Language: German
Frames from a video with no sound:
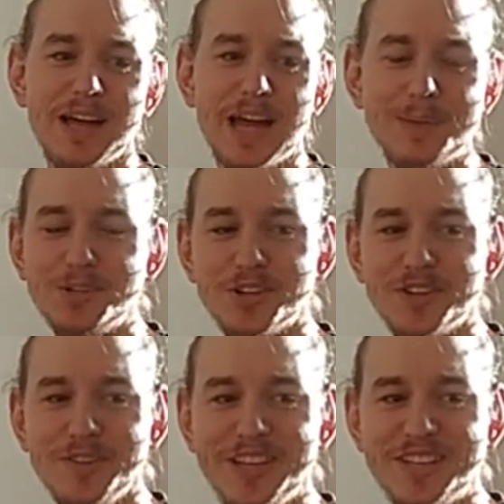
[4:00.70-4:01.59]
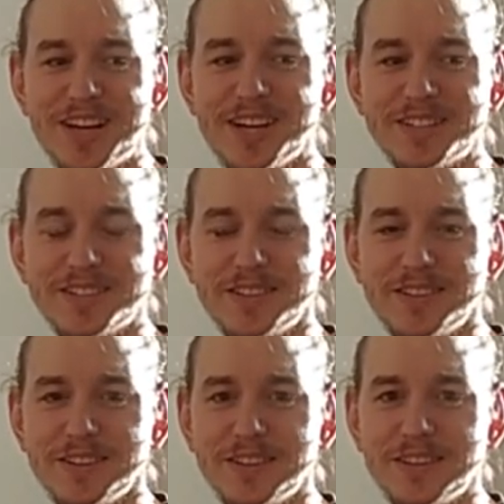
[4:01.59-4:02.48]
habe ich irgendwie gedacht,
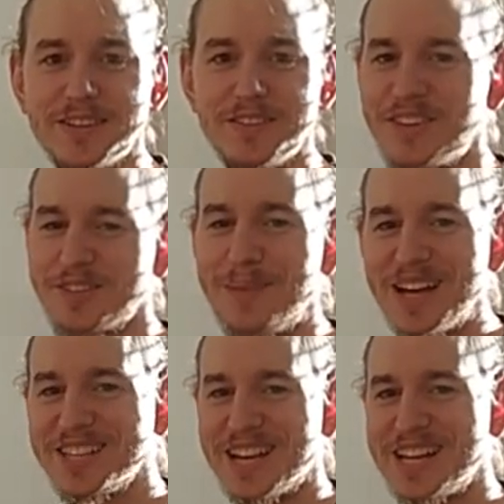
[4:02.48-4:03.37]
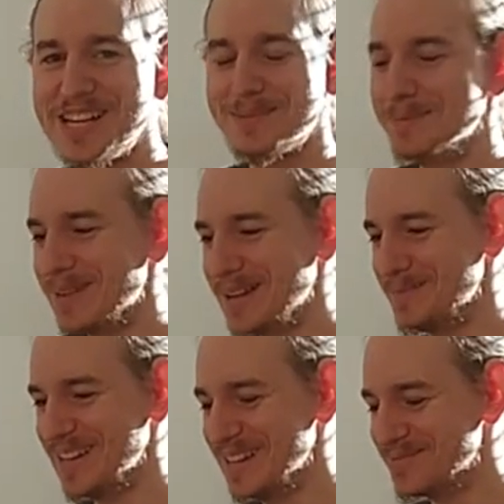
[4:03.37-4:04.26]
was mache ich eigentlich mit
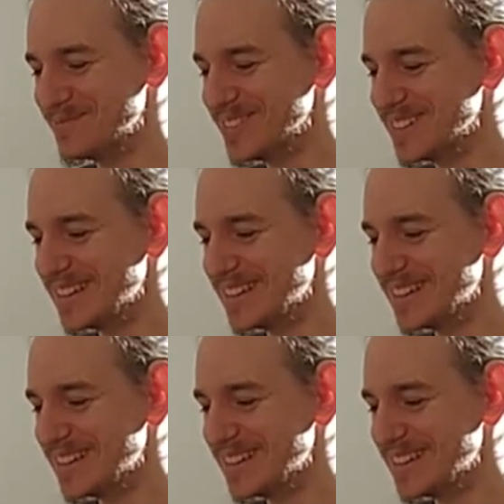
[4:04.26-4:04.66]
meinem Leben?